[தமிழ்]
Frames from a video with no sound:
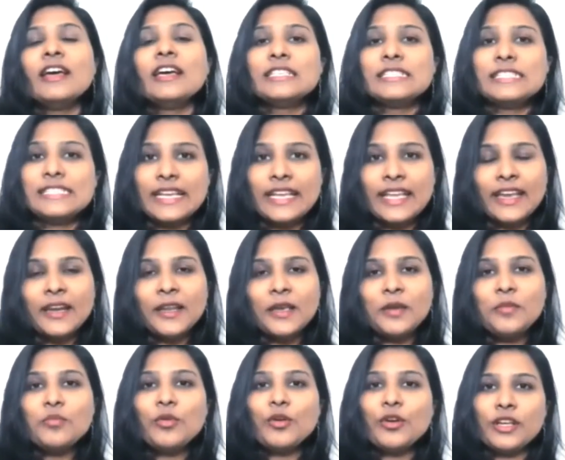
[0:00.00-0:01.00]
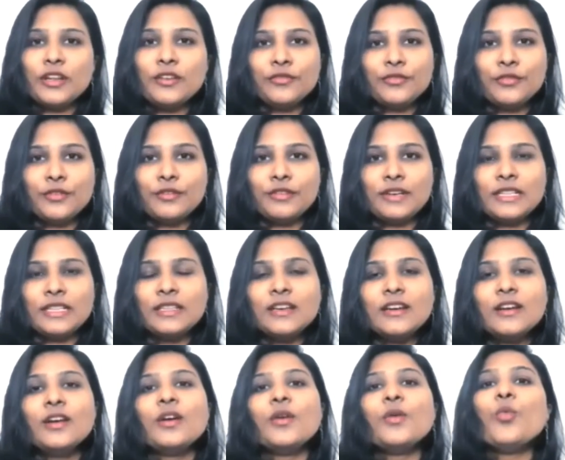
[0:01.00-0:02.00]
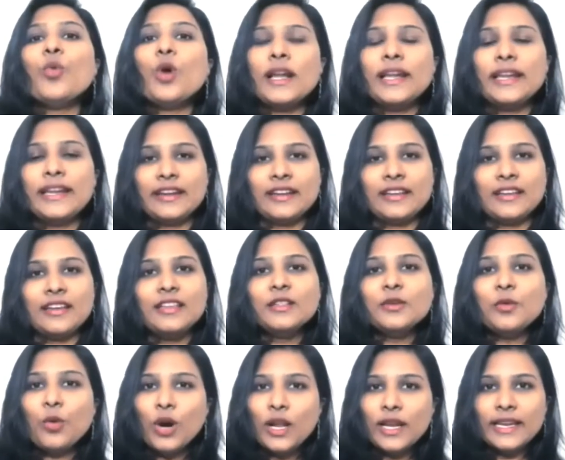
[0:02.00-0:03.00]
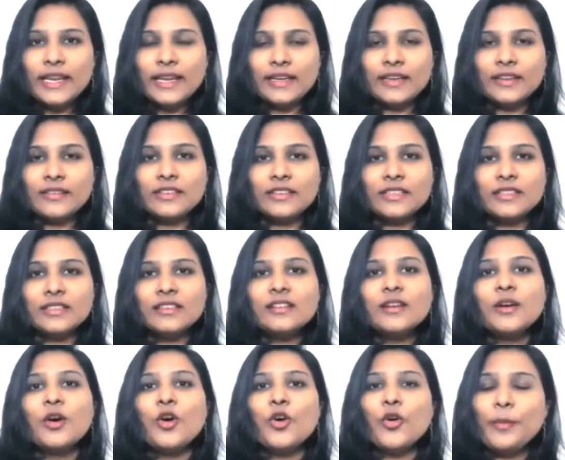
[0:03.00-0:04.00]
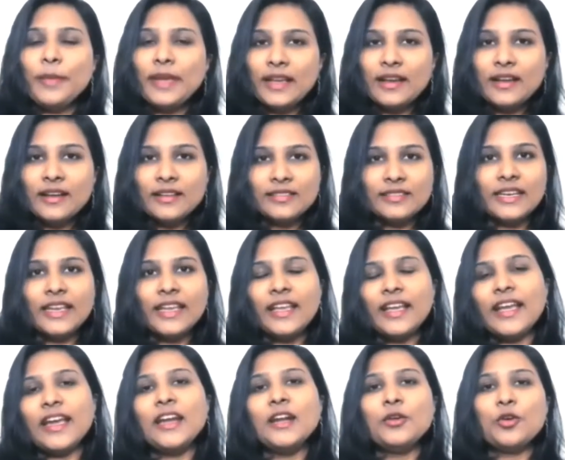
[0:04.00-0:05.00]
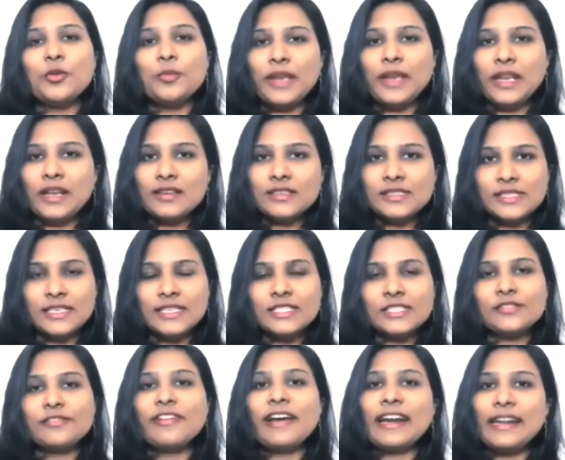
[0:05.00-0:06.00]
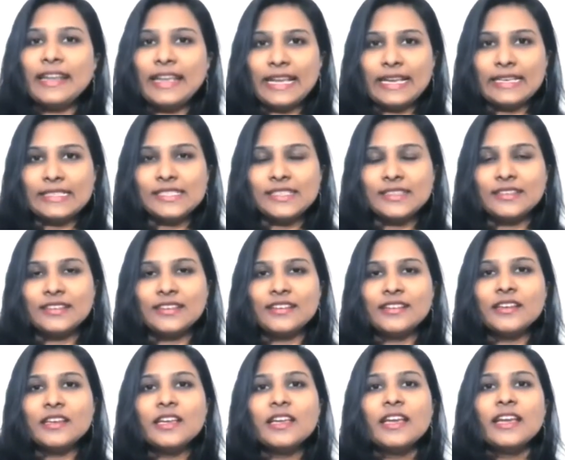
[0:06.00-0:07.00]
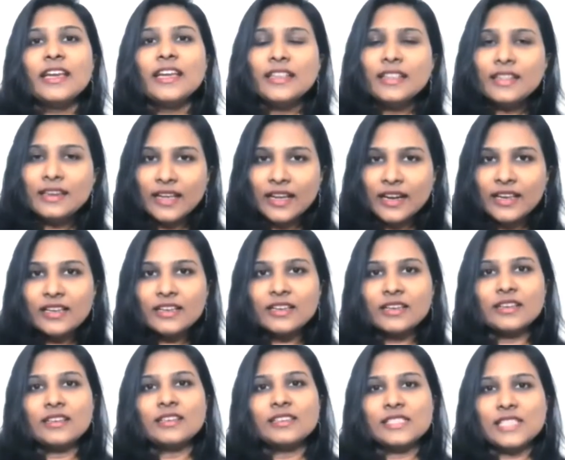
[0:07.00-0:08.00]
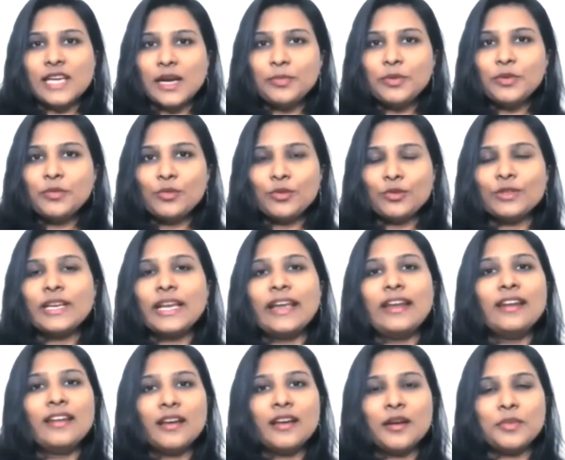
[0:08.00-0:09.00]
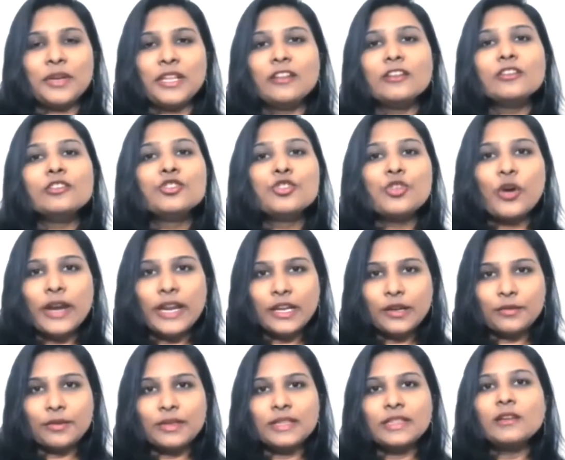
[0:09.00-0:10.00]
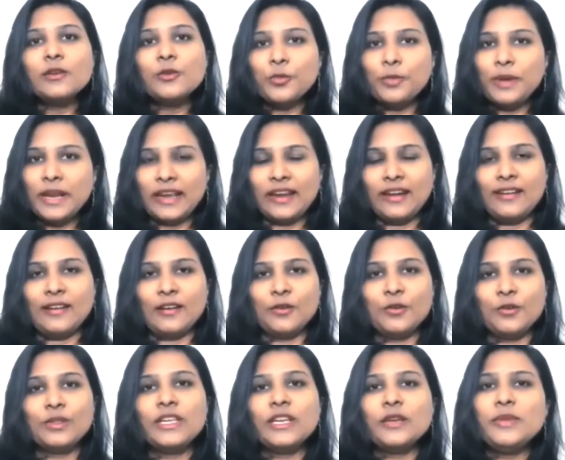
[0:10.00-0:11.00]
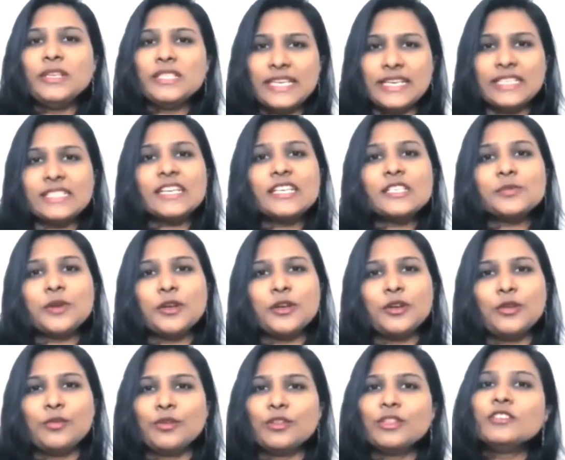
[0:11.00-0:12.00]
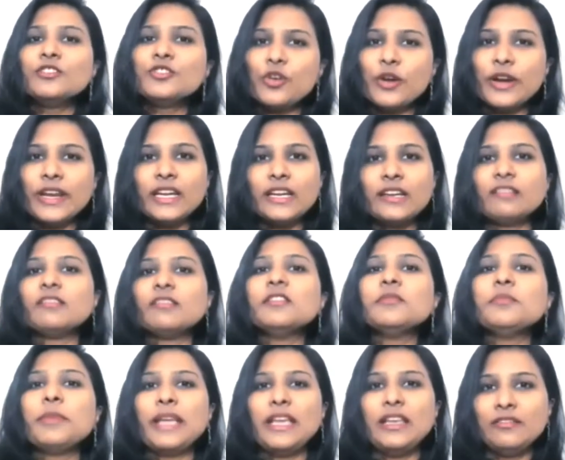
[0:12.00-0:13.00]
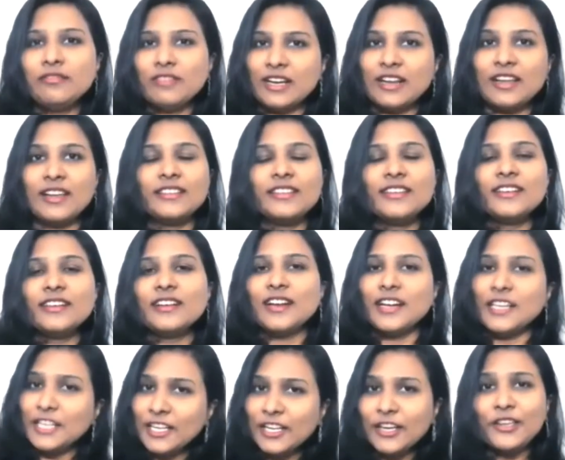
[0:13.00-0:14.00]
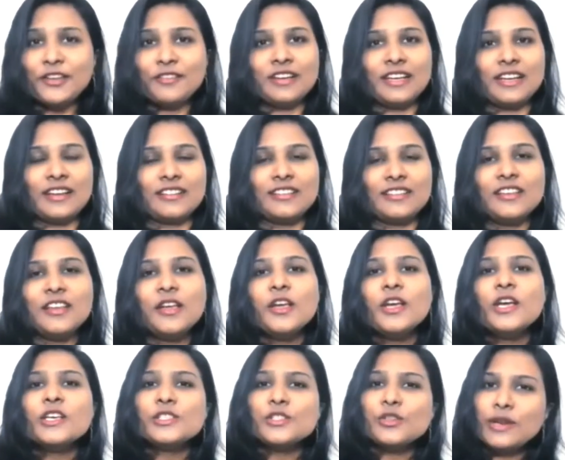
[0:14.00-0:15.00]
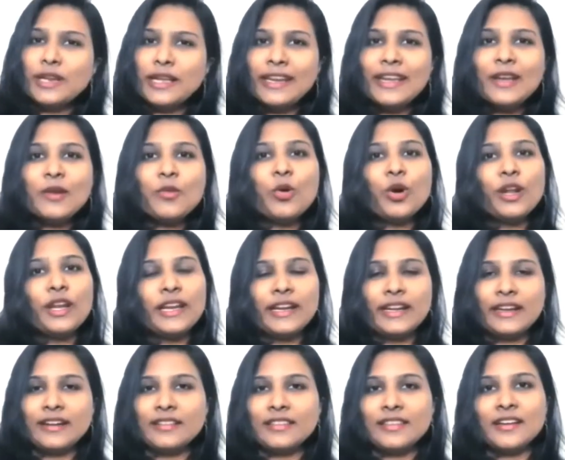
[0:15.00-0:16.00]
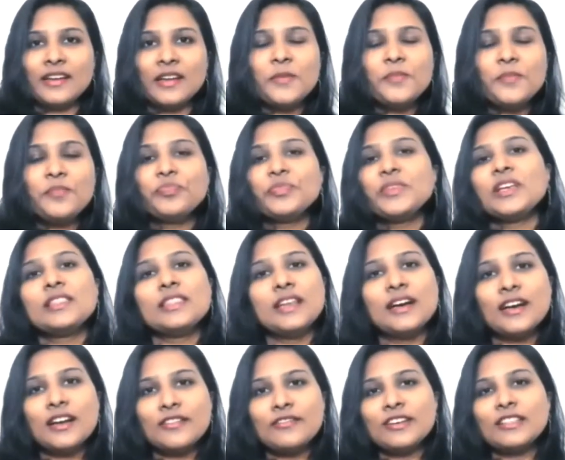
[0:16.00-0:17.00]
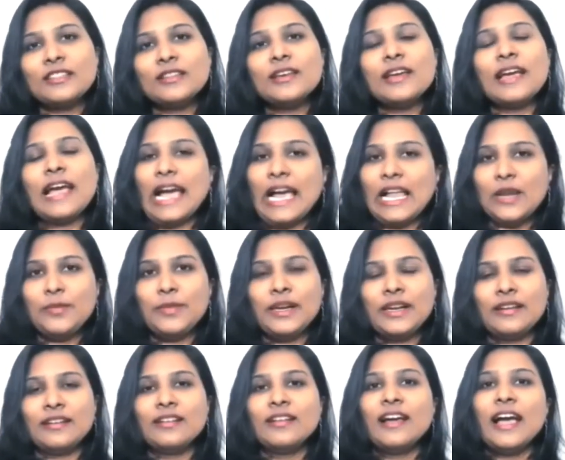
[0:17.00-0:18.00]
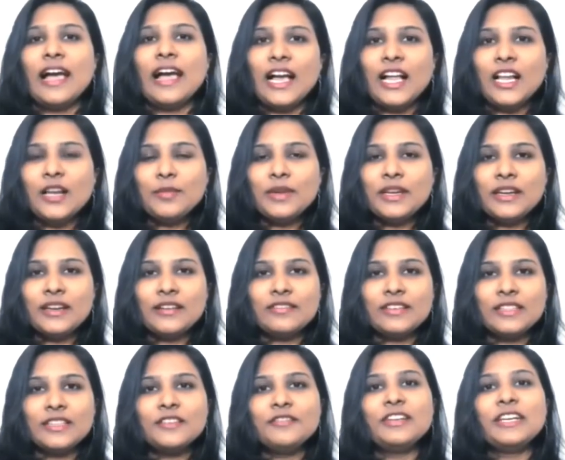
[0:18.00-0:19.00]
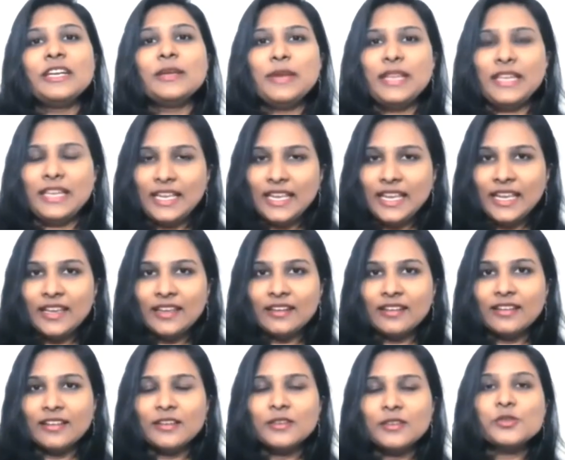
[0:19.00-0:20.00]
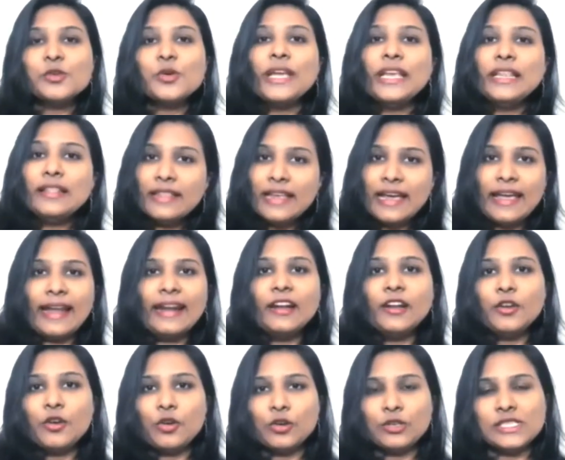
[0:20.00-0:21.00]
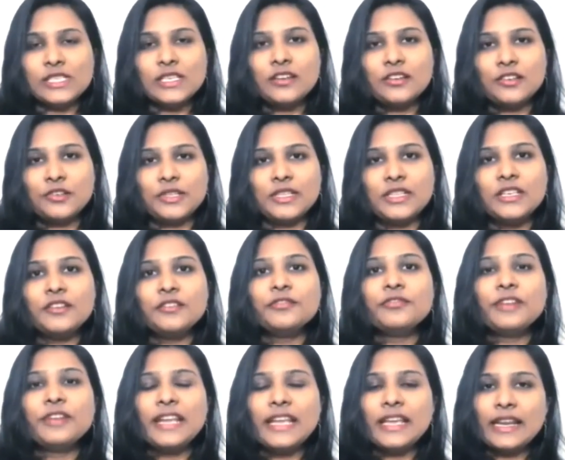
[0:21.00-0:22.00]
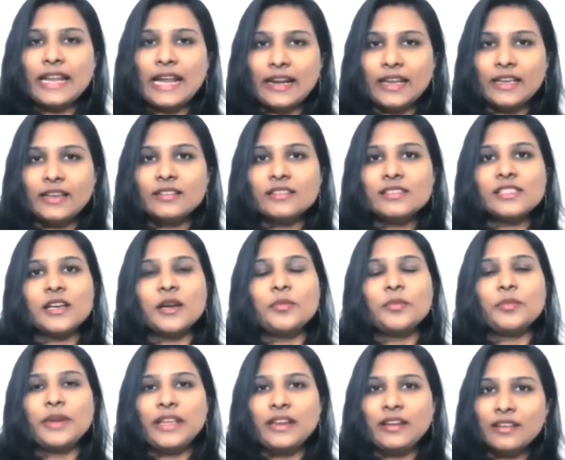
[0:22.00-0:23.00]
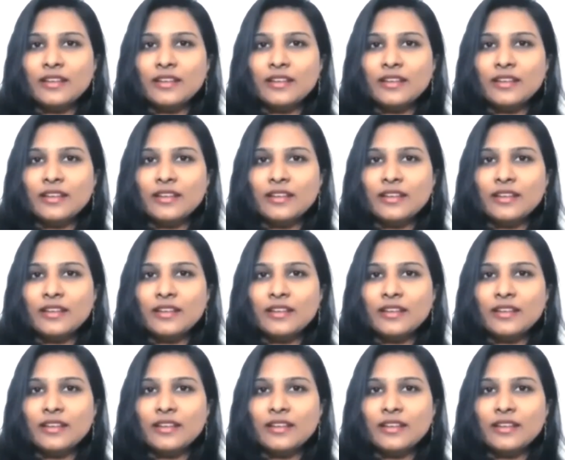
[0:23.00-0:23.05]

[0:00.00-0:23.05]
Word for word: செகண்ட் இம்பார்ட்டன்ட் ஃபுட் வந்து வால்நட் இந்த வால்நட்டில் வந்து ஒமேகா த்ரீ அண்ட் ஒமேகா சிக்ஸ் ஃபேட்டி ஆசிட் இருக்குது இது நிறைய சாப்பிடும்போது என்ன அப்படின்னா ஜாயிண்ட் வந்து லூப்ரிகேட் ஆகும் தட் மீன்ஸ் எக்ஸசைஸ் பண்ணும்போது ஜாயிண்ட்டில் வந்து பெயின் வராது கட்டாயம் வராது ஸோ நிறைய வால்நட் எடுத்துக்கலாம் தேர்ட் வந்து ஆல்மண்ட் ஆல்மண்டில் வந்து விட்டமின் இ e இருக்குது ஸோ இந்த ஆன்டி ஆக்சிடென்ட் வந்து ஃப்ரீ ரேடிக்கல்ஸ் அப்படின்னு